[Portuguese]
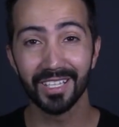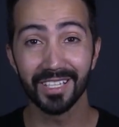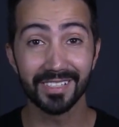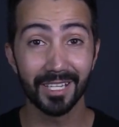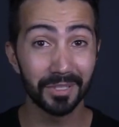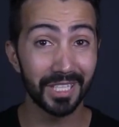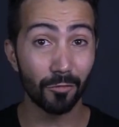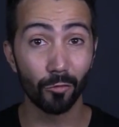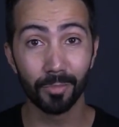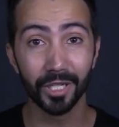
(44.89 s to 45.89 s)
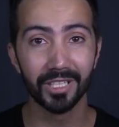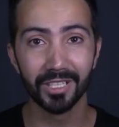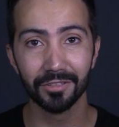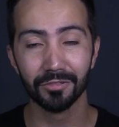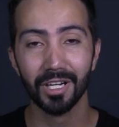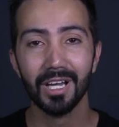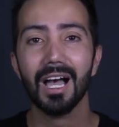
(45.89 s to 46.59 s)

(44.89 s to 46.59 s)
e que sempre está acompanhando.